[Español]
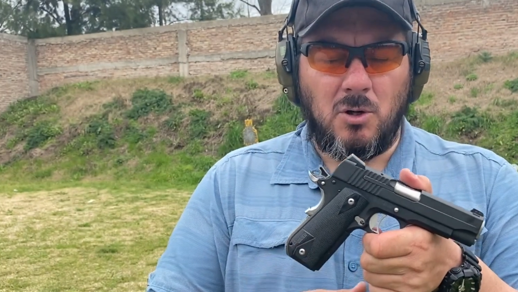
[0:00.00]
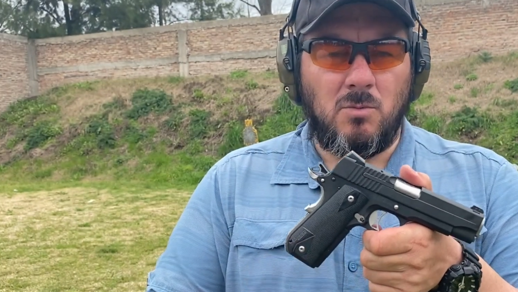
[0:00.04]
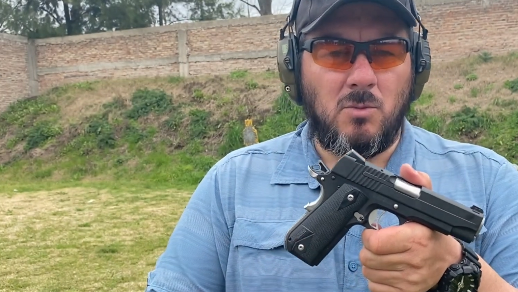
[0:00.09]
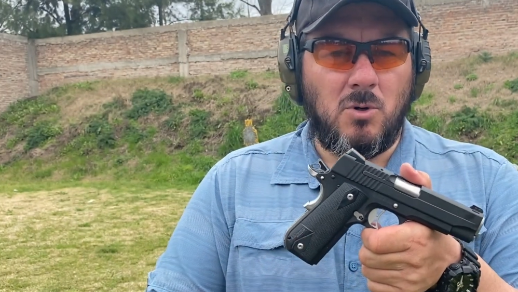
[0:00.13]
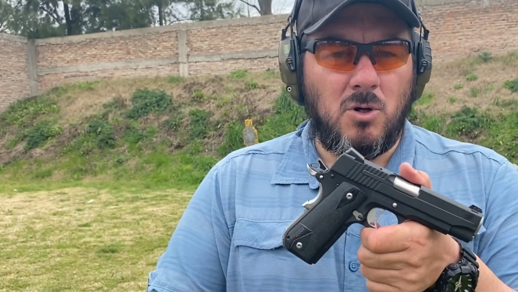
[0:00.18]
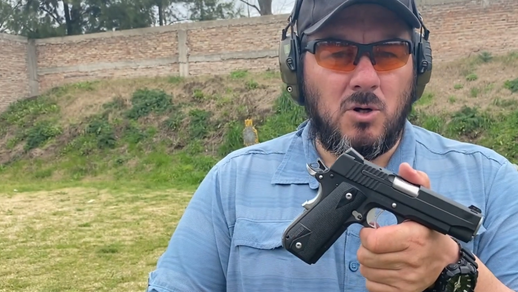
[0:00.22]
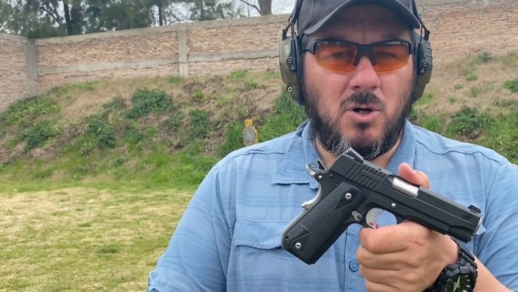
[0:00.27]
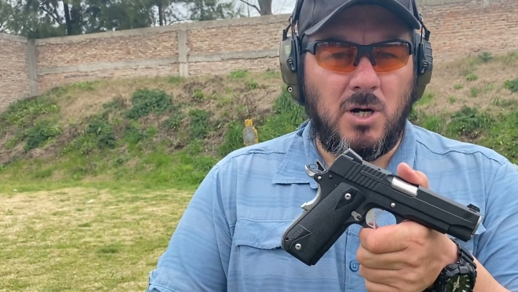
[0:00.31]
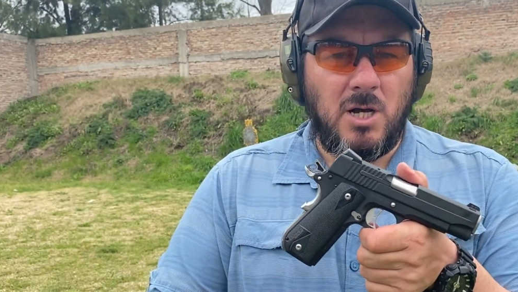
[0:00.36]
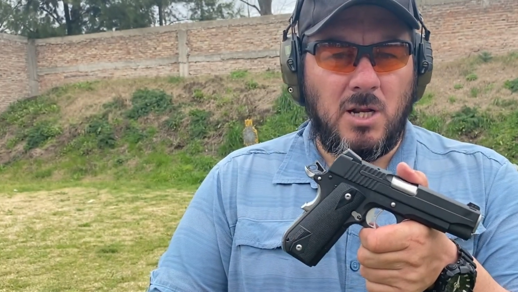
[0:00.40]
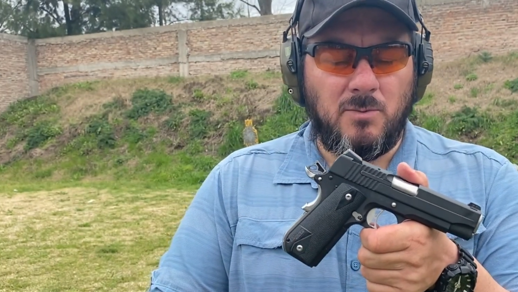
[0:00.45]

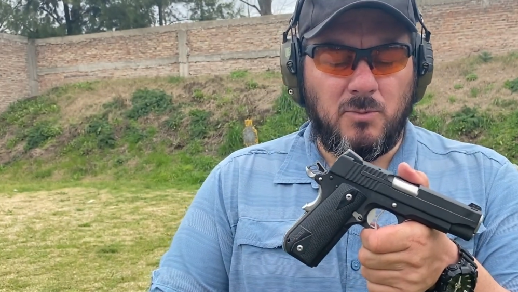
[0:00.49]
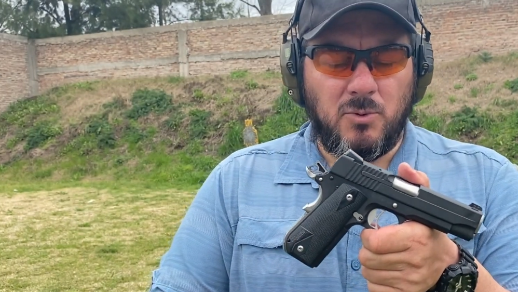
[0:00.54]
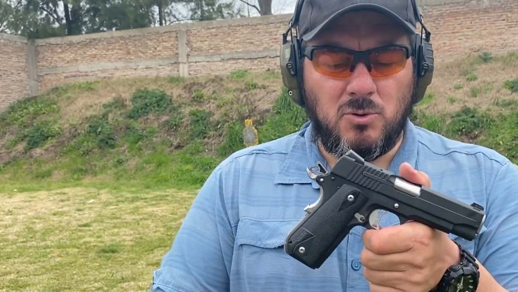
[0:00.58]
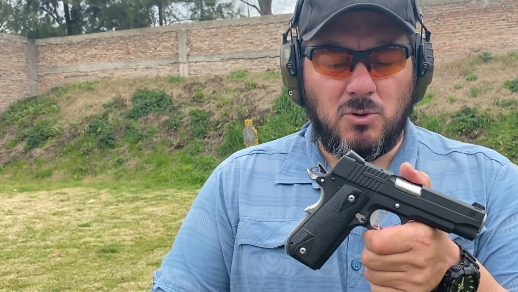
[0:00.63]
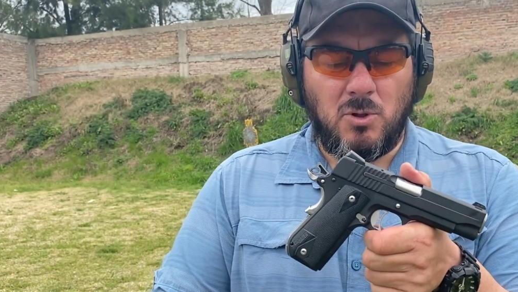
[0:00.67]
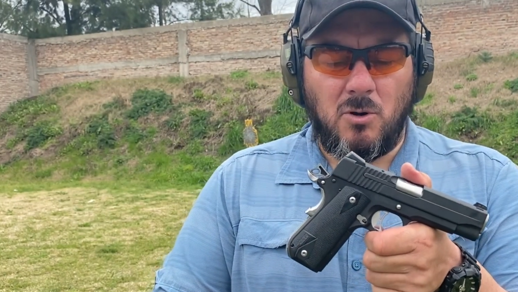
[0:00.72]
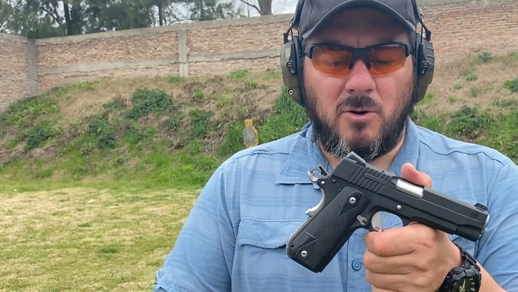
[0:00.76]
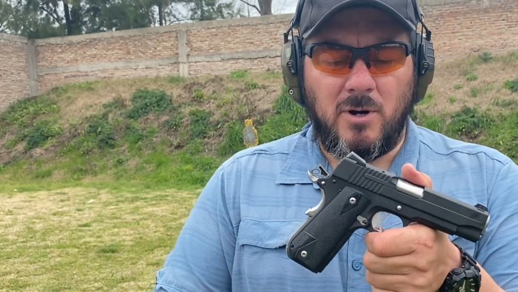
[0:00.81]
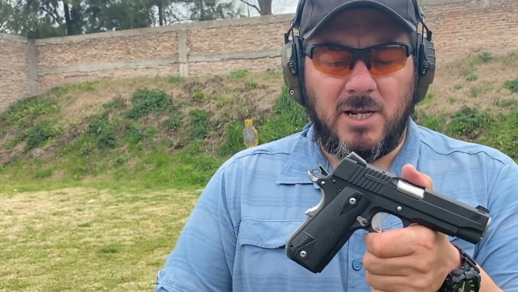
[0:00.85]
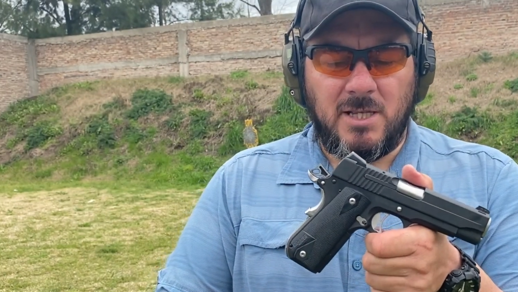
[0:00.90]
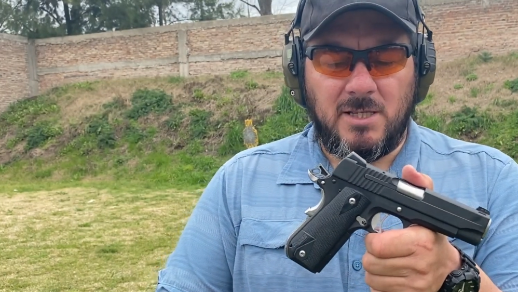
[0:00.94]
como el
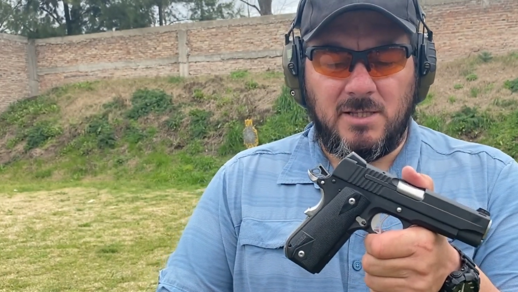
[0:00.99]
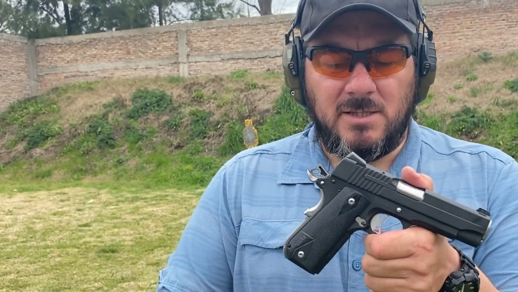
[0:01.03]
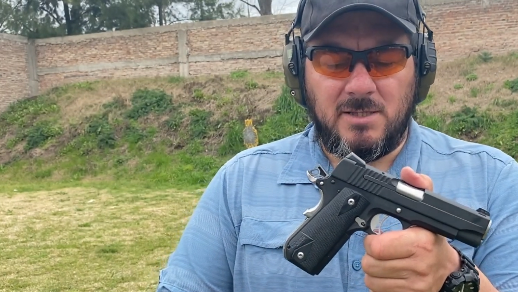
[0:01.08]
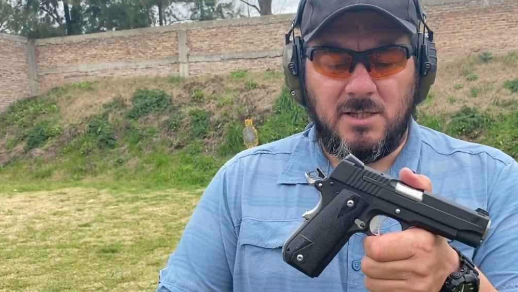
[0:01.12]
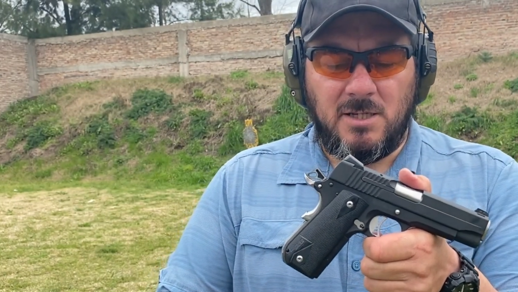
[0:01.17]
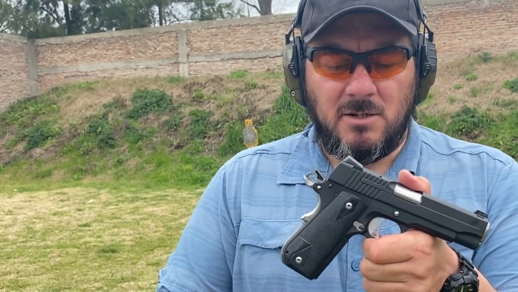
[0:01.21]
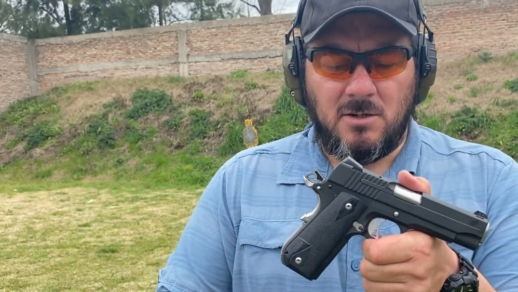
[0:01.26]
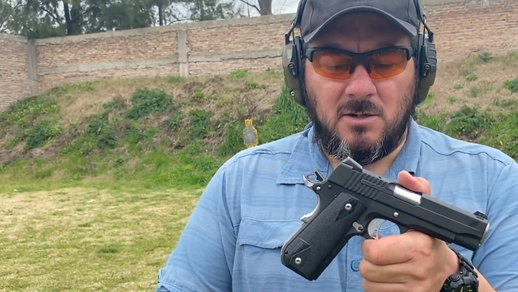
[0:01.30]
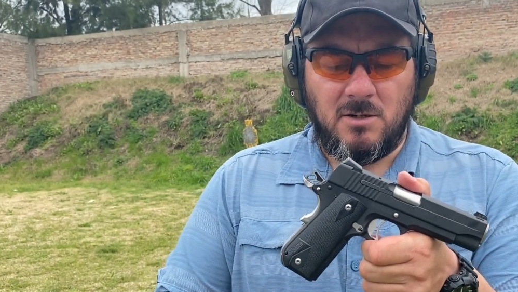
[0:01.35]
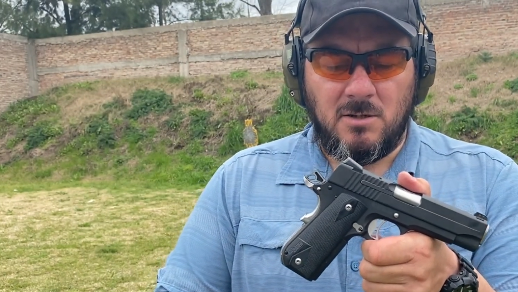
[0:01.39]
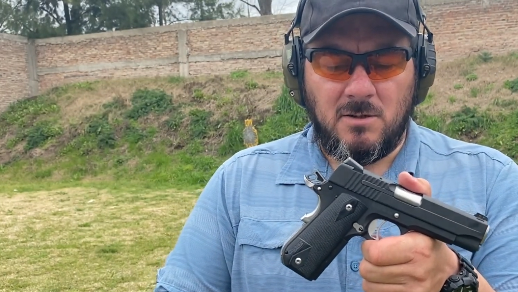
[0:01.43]

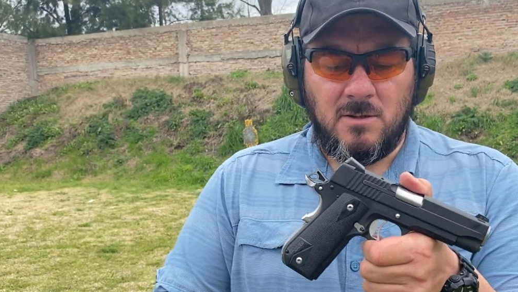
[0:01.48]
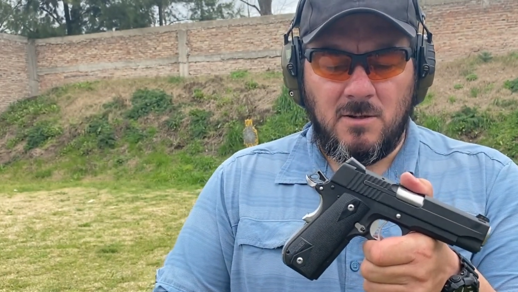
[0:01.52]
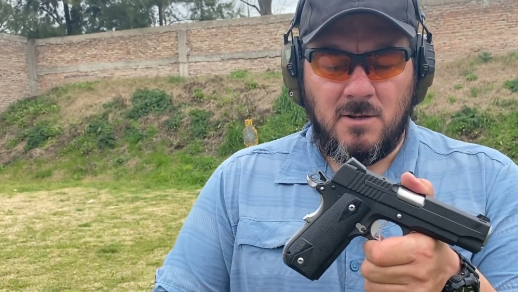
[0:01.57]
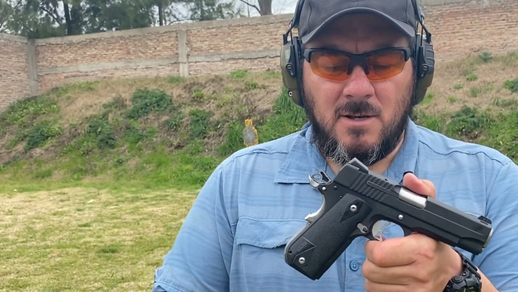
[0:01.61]
.45.